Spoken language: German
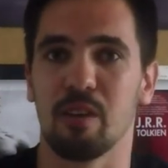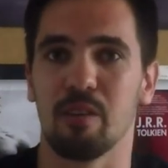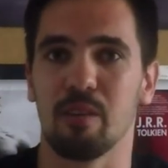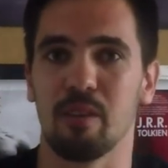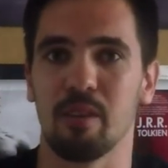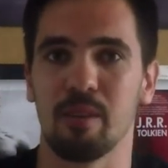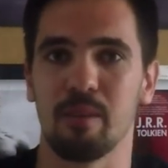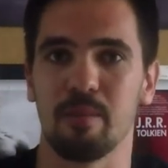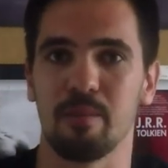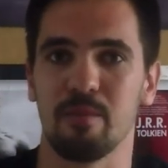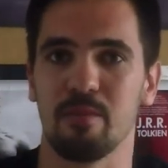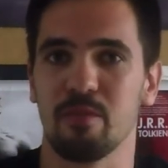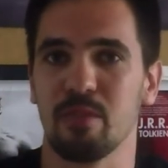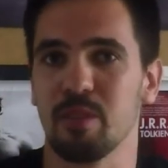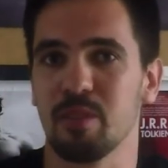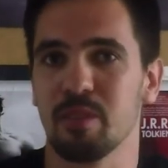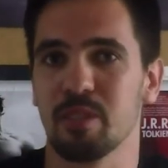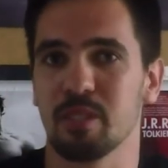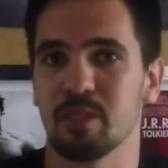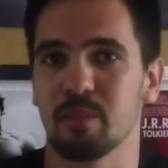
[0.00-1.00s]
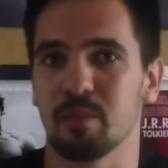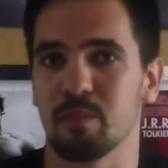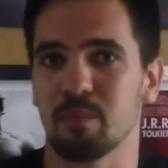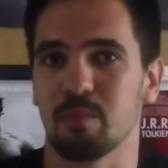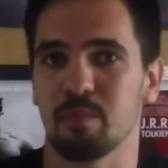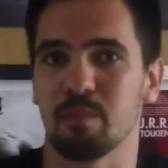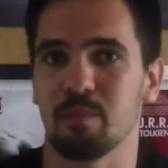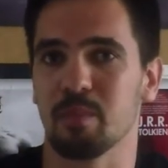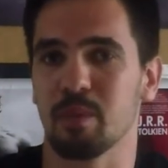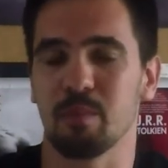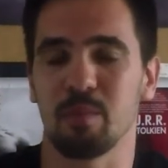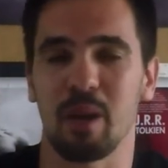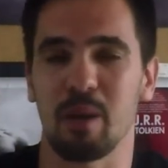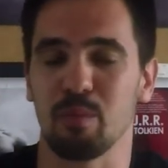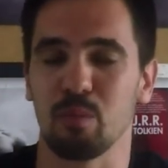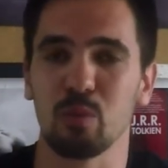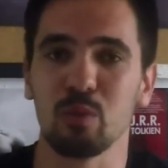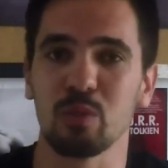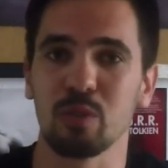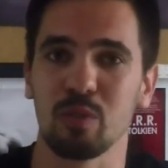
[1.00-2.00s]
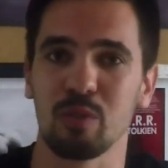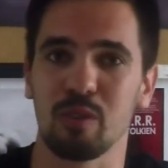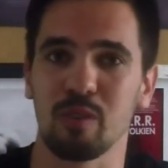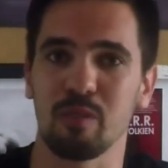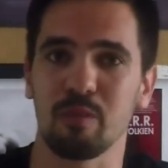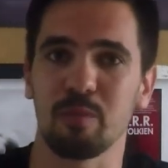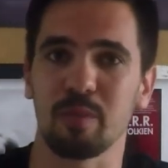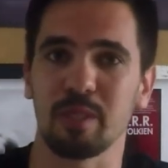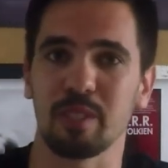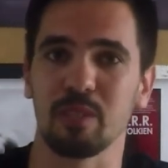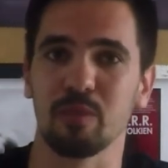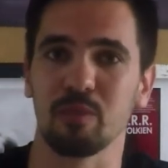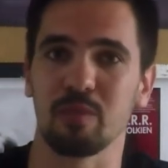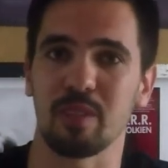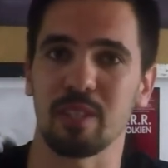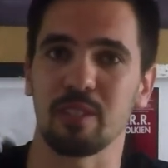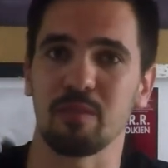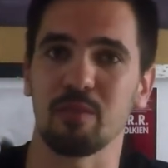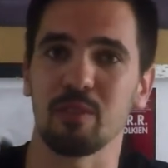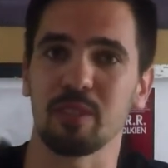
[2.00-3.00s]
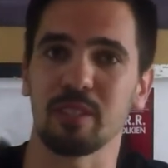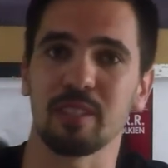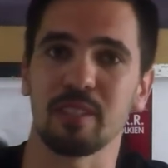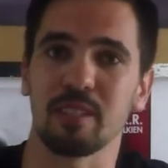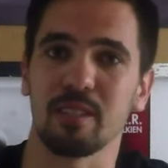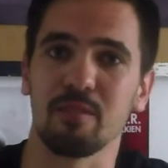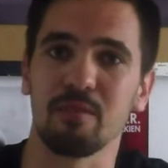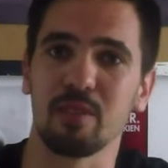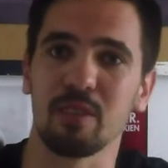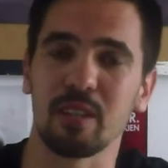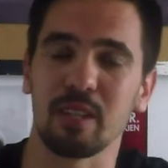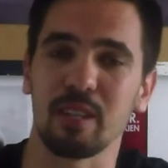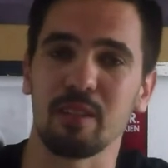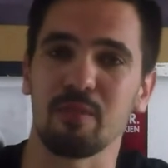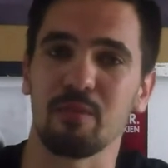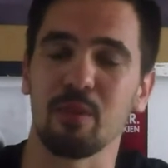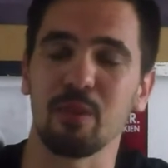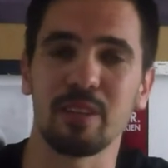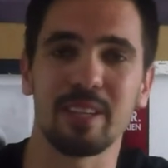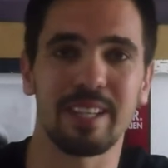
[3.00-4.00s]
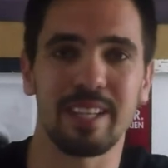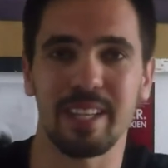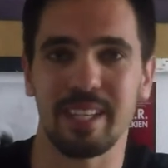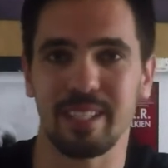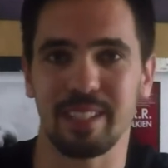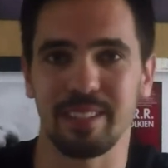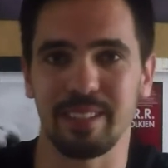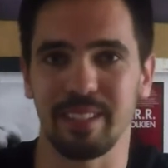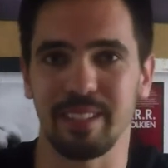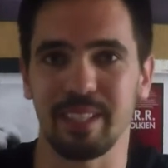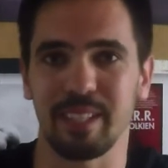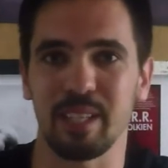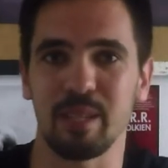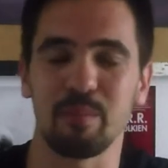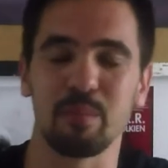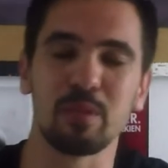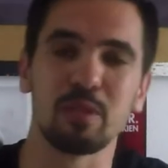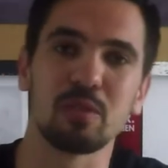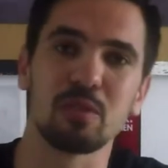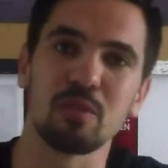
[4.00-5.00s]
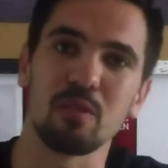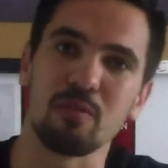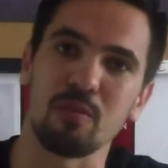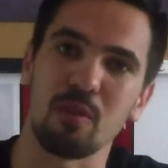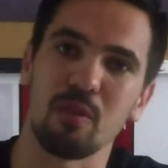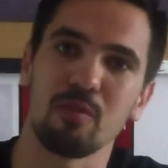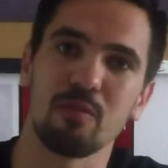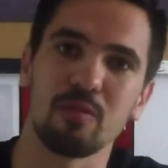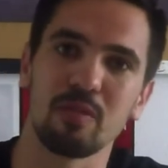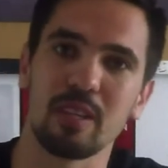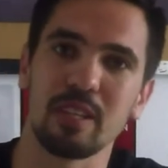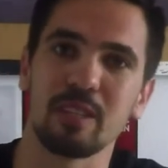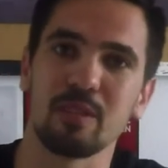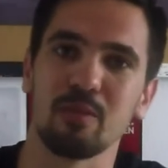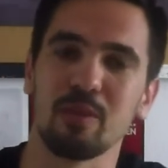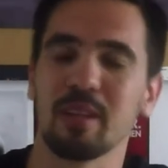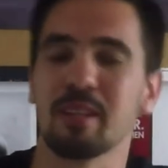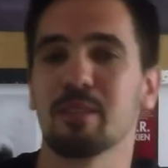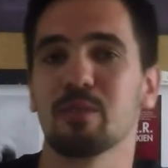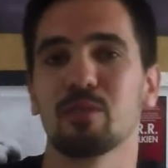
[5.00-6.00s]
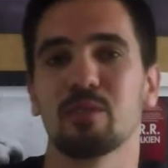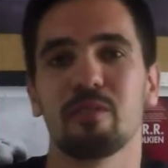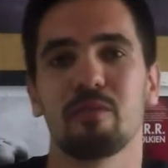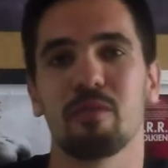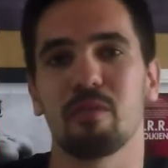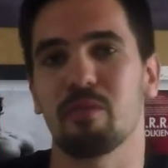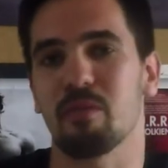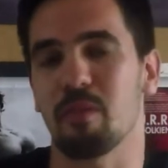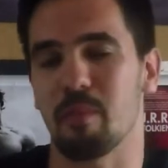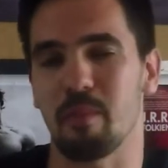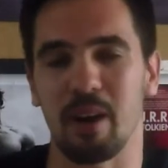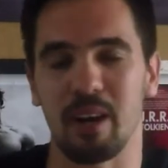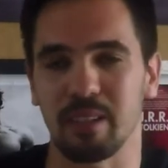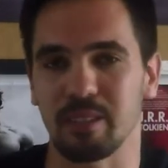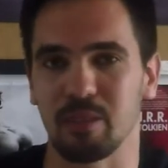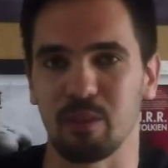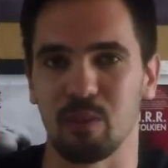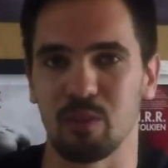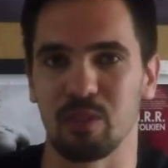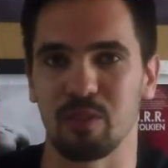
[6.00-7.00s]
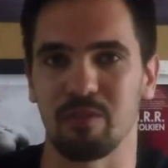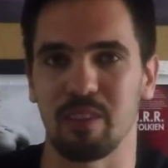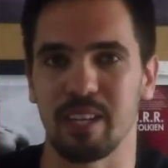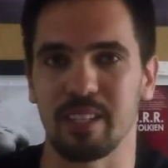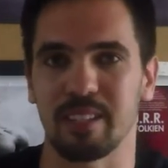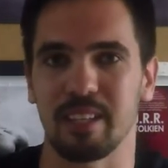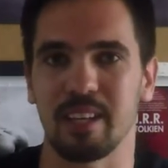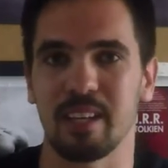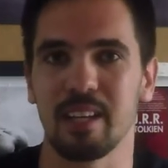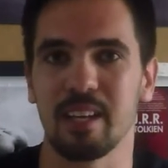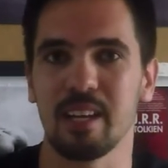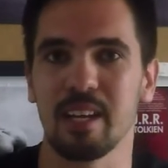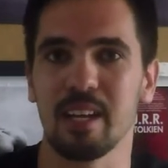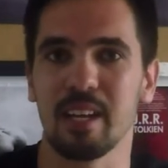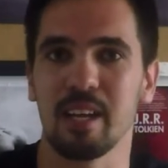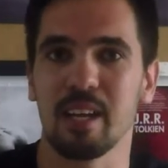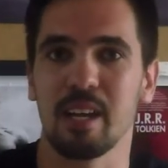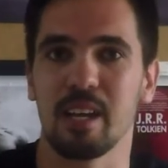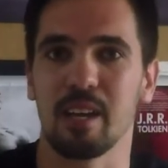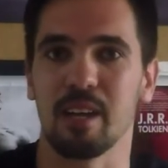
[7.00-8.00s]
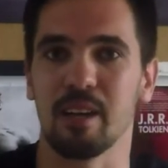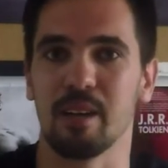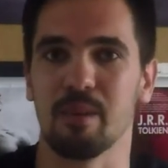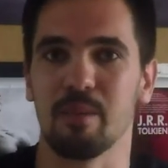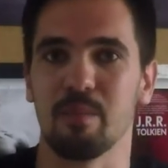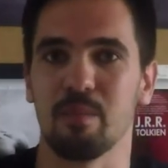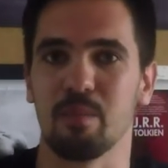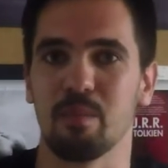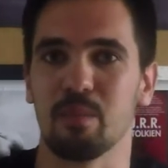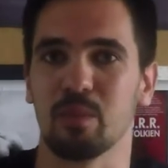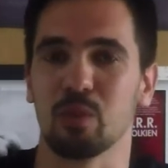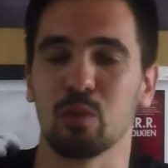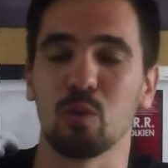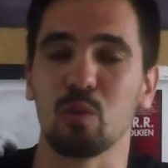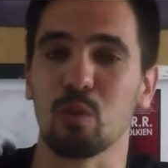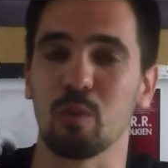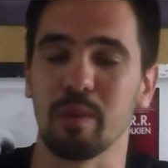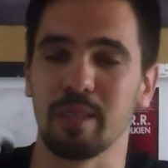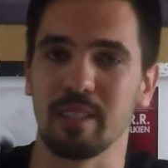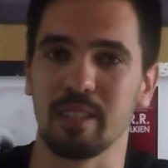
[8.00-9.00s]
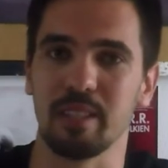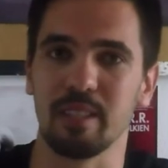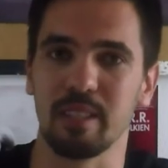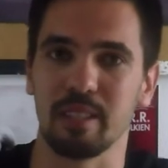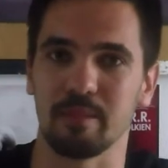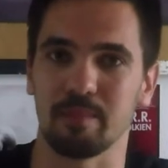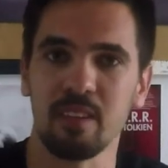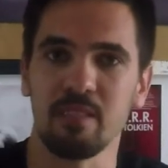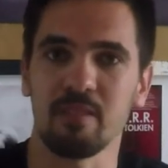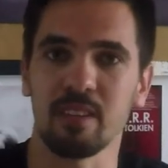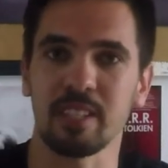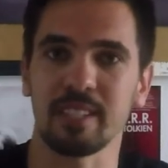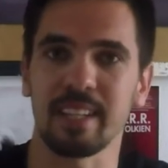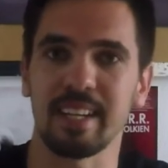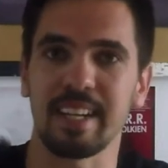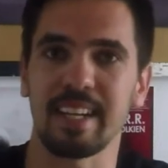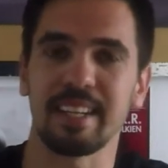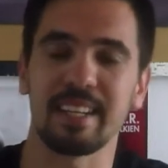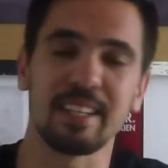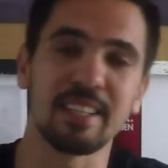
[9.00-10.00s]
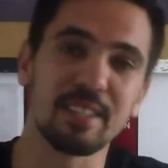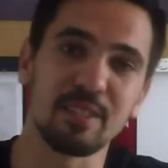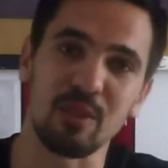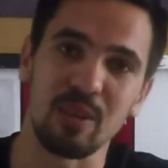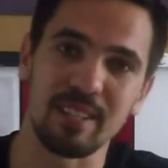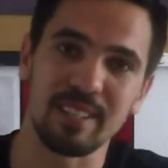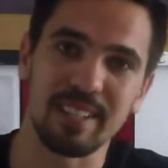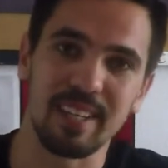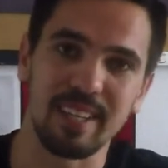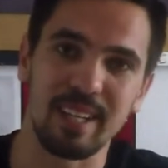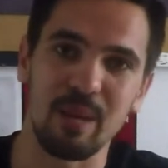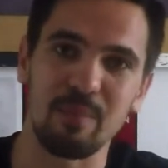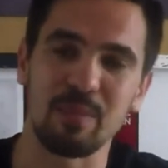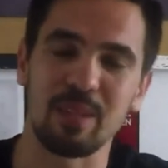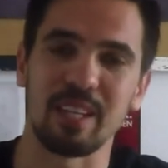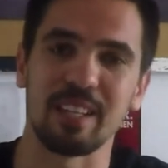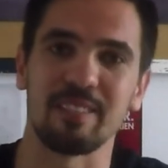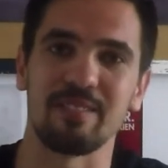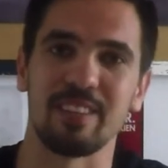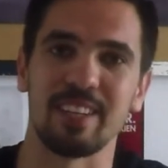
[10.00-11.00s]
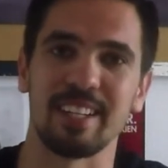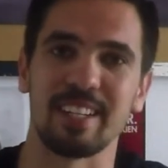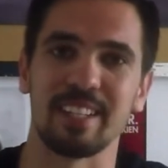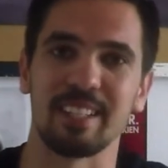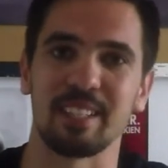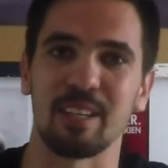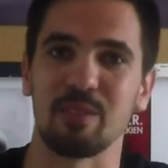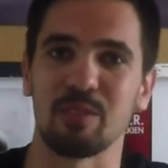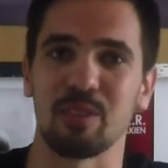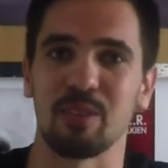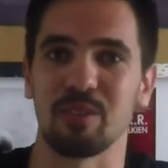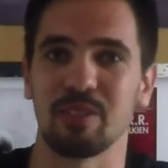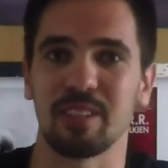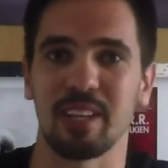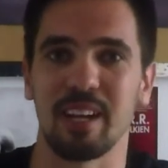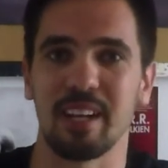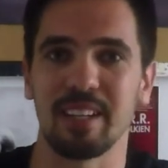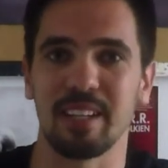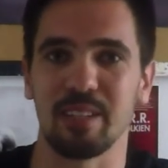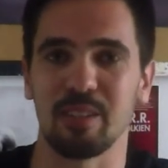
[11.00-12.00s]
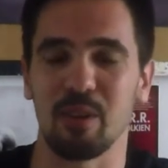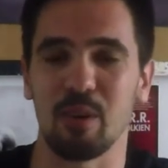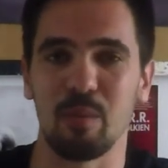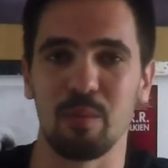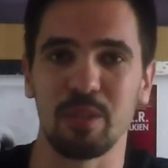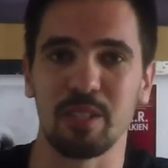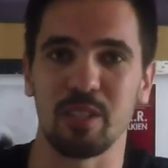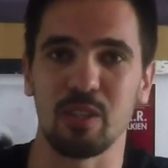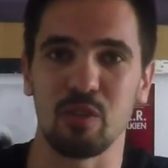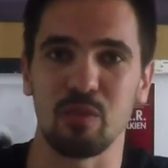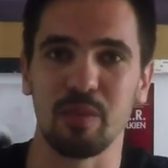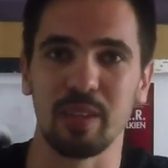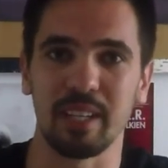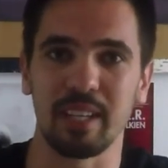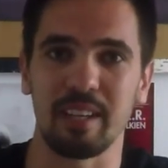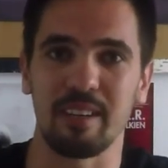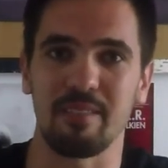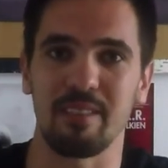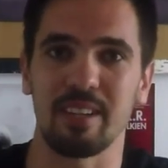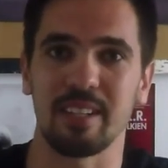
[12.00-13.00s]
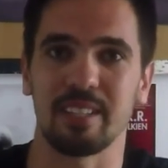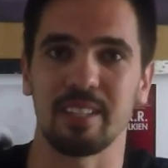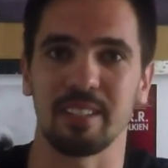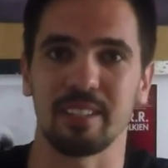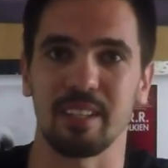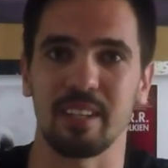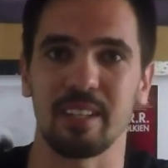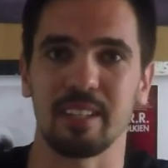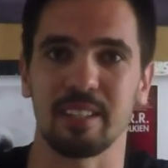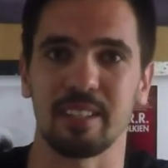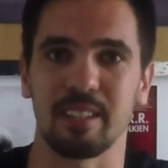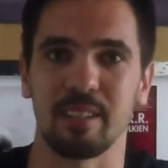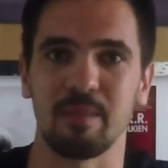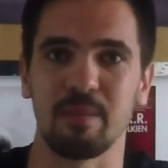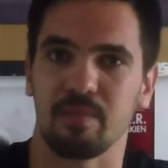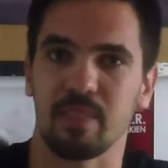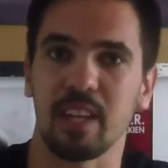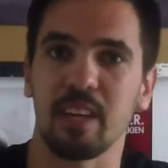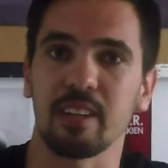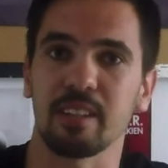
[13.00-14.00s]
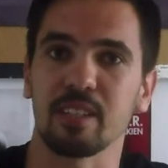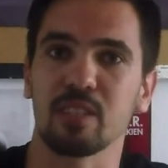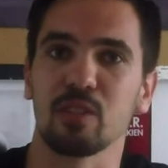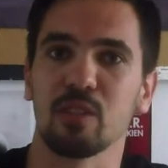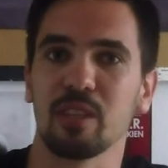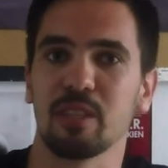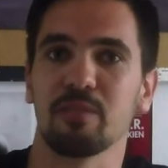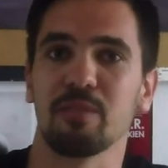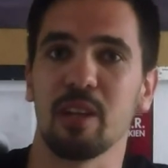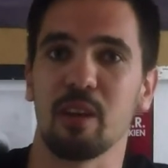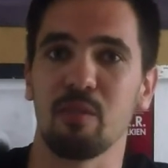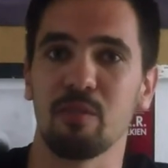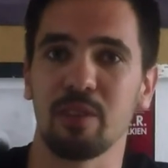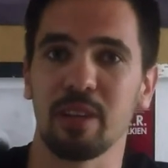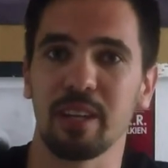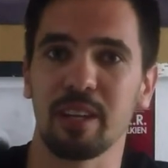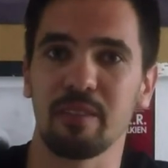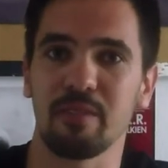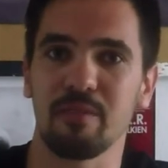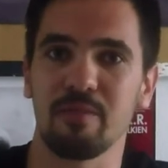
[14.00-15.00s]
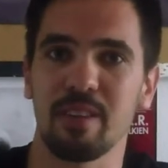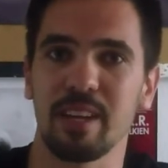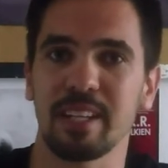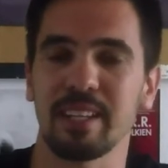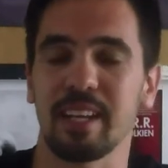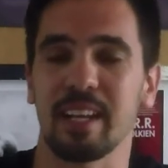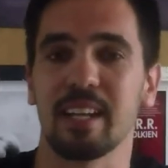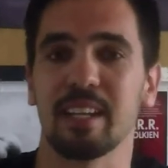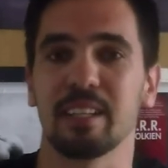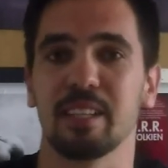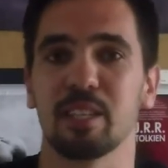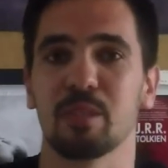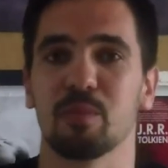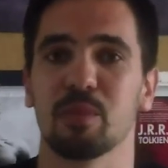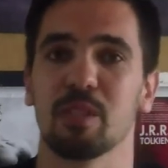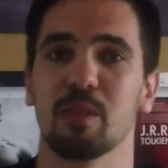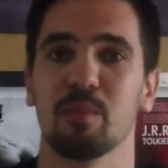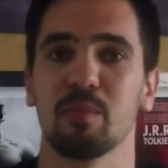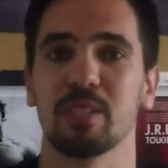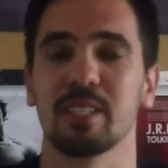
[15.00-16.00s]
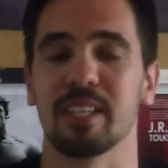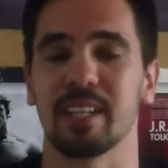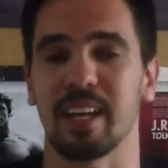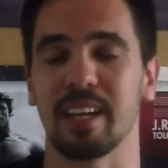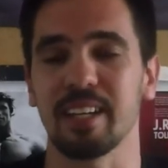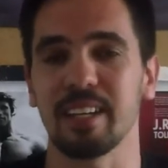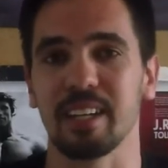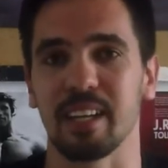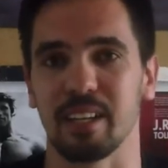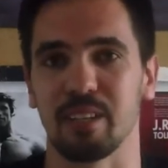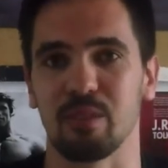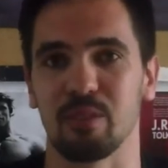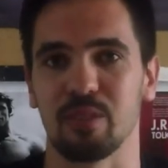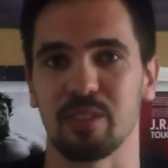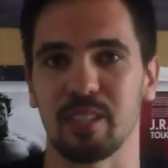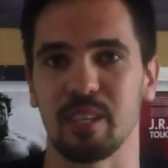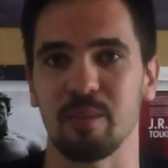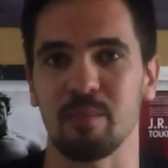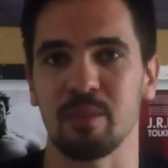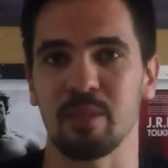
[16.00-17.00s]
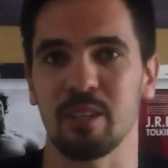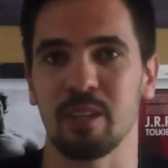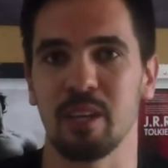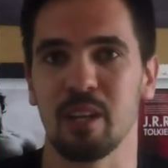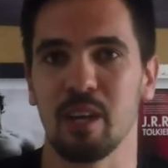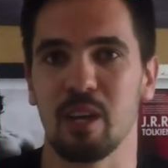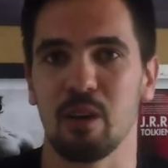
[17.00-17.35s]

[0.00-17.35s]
ähm, wie es mit meinem Buch so läuft, beziehungsweise wollte ich das ja wirklich von der ersten Idee bis zur Veröffentlichung inklusive Vermarktung und so weiter ähm, dokumentieren. Was dann leider nicht so ganz geklappt hat, weil das aus Australien doch ein bisschen schwieriger war, als ich dachte. Ja, das soll jetzt wieder aufgegriffen werden, allerdings mit einem bisschen anderen Konzept.